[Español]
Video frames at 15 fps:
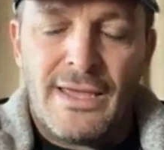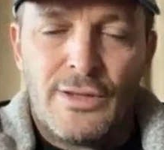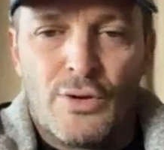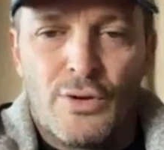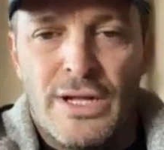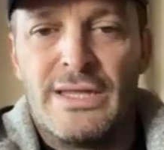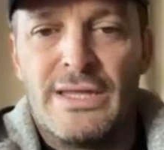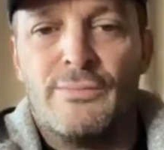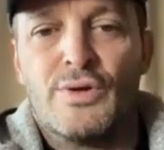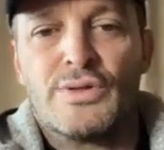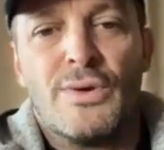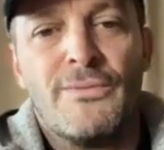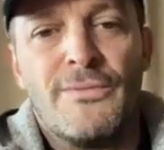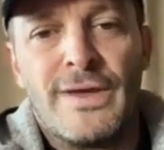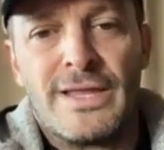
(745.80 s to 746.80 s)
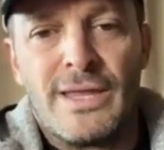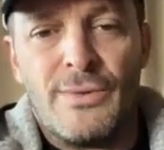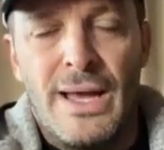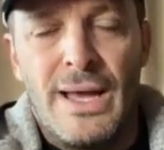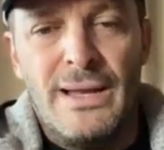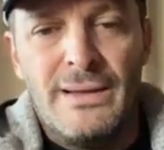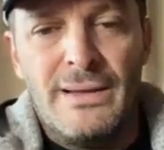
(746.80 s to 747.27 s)
que esto con el tiempo sea un
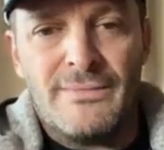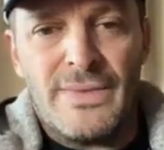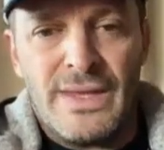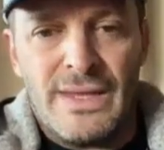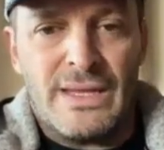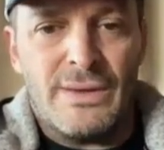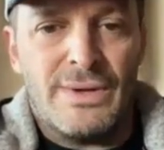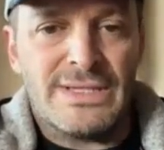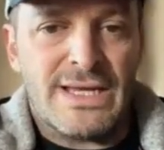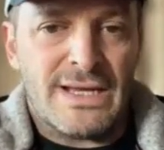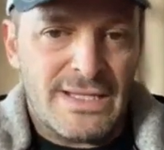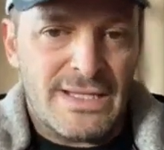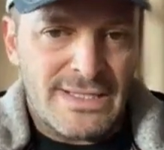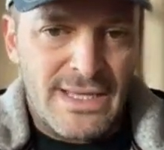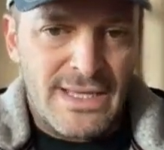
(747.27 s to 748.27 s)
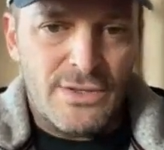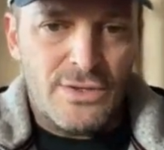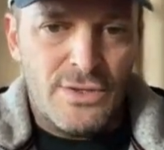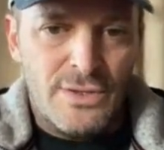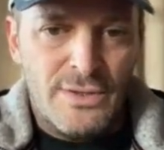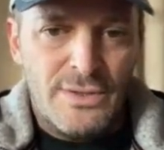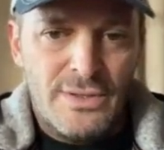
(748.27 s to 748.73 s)
festival y que vaya
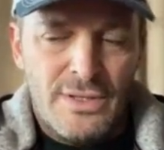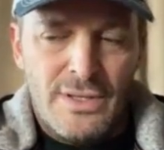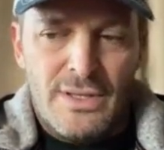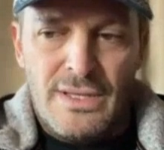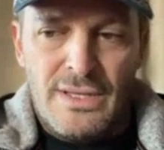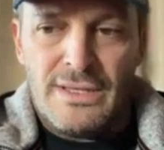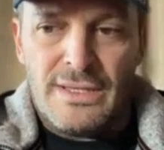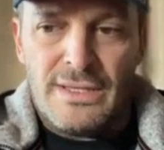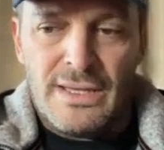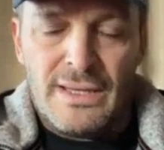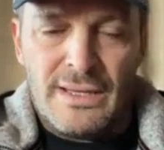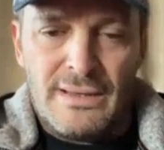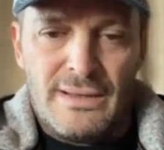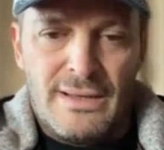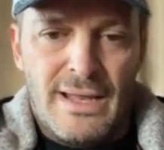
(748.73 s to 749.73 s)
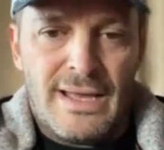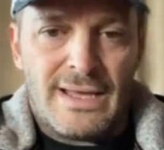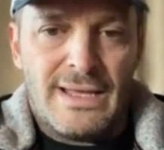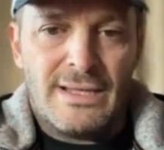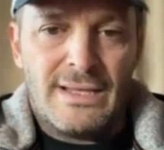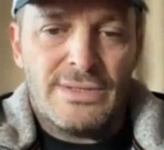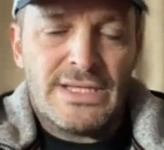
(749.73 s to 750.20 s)
creciendo y que la
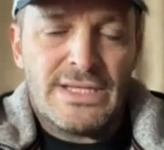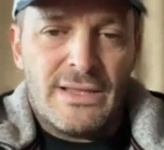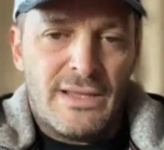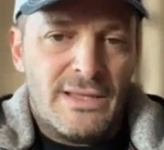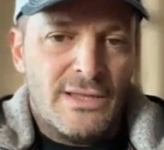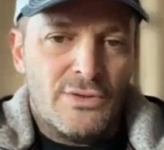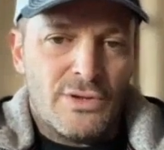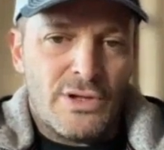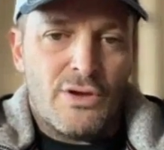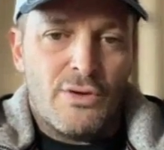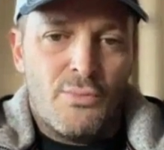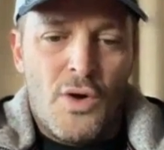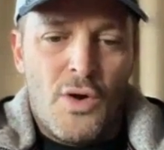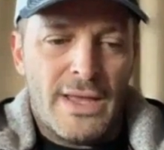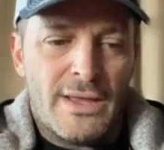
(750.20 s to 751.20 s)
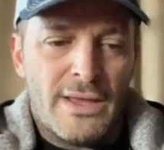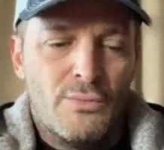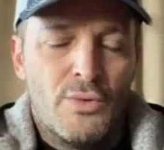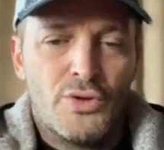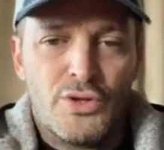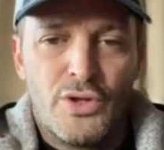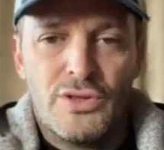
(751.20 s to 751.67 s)
gente vaya entendiendo que como hay
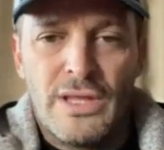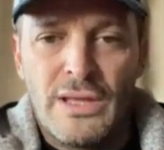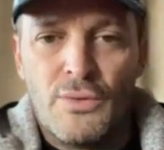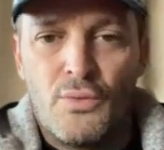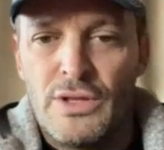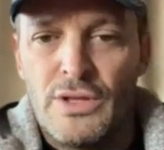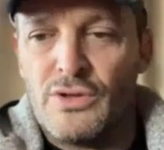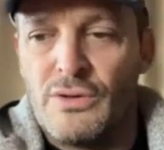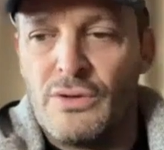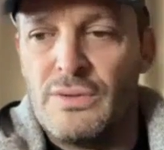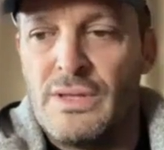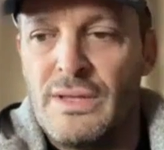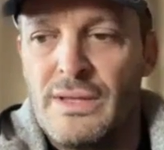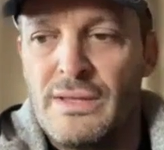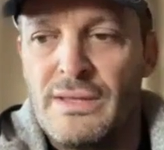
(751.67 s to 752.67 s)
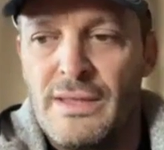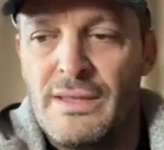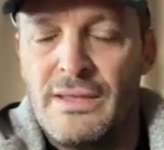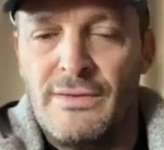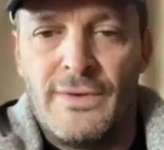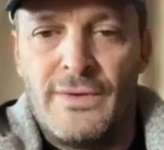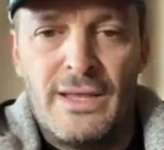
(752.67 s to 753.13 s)
un montón de encuentros de,
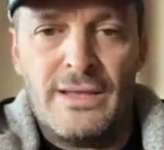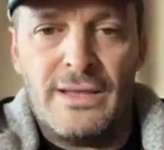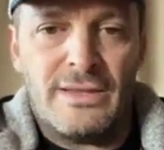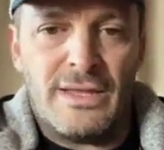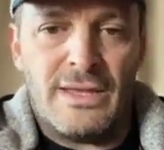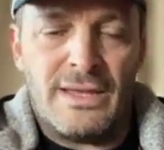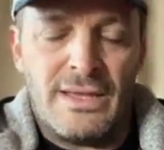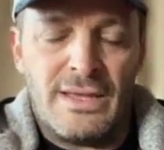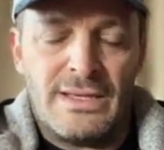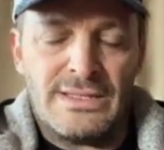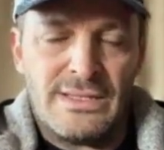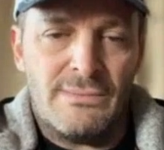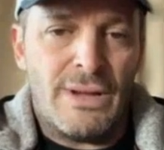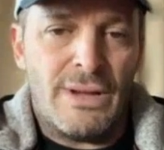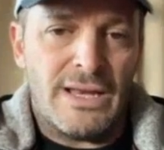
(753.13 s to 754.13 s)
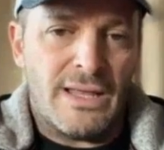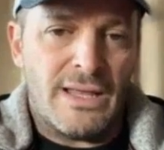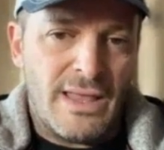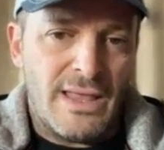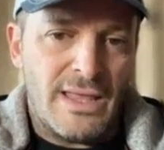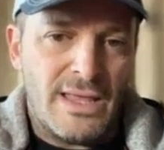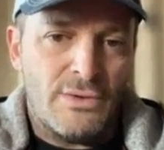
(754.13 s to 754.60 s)
diferentes
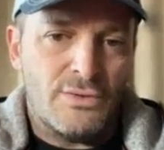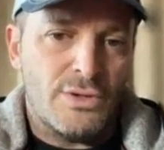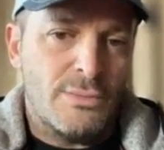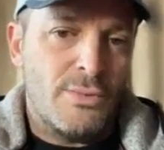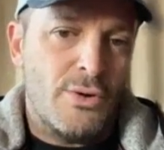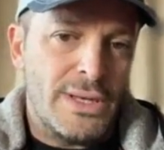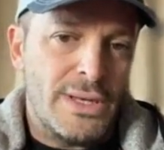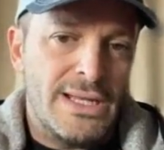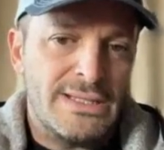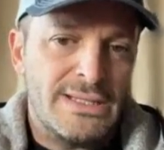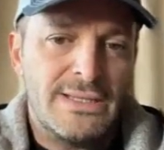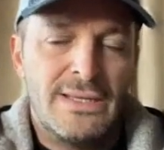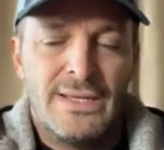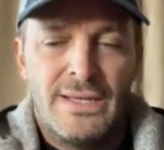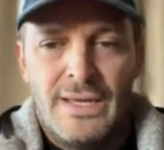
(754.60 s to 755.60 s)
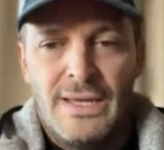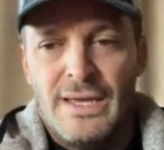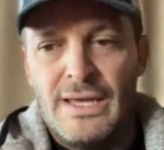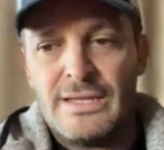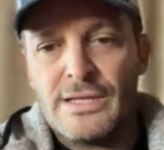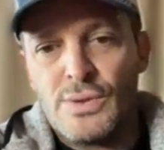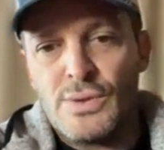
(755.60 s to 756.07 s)
variedades de automóviles,
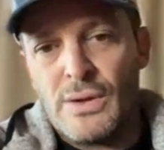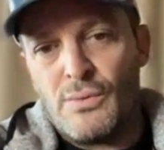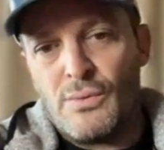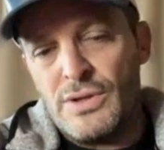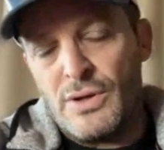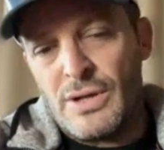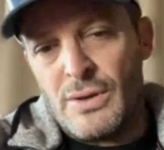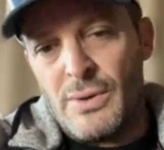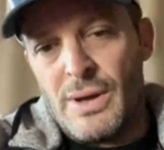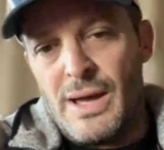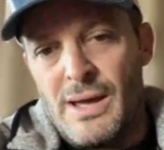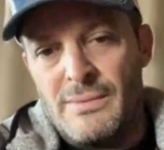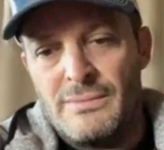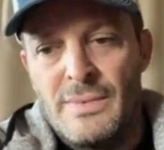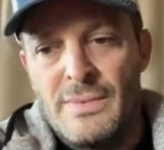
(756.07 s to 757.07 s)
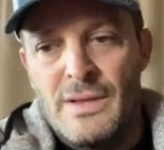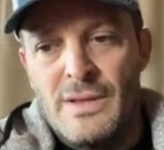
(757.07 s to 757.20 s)
este es un encuentro que va